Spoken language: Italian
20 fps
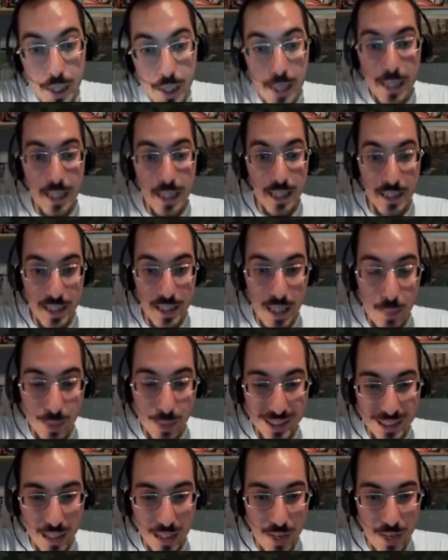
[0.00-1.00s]
inizieremo
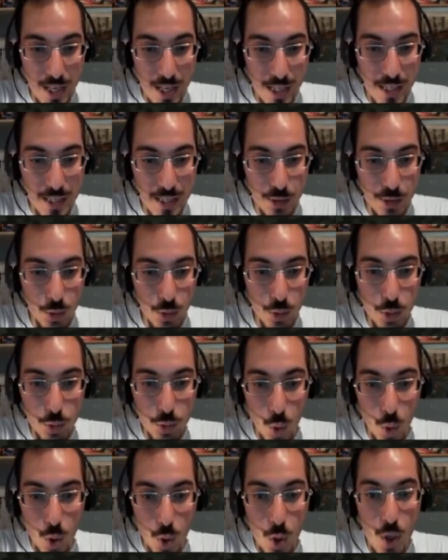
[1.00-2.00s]
a scavare nel
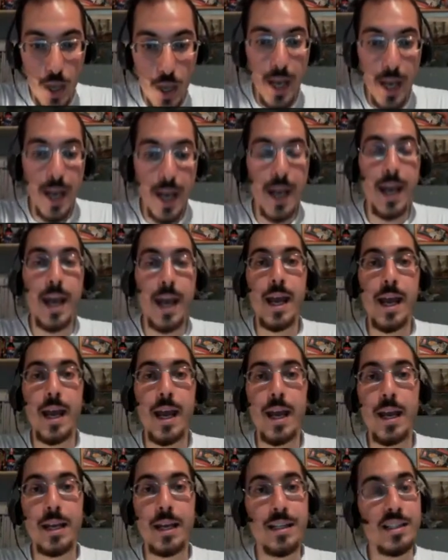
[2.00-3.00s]
sottosuolo
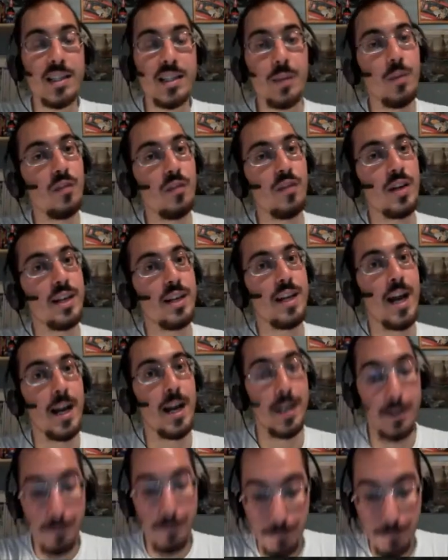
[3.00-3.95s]
e iniziamo a fare i nani.